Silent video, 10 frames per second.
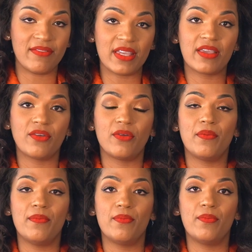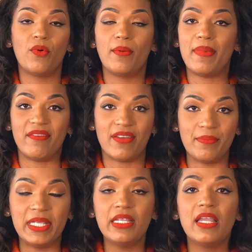avec euh, ma
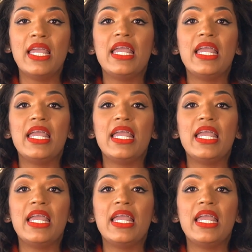famille.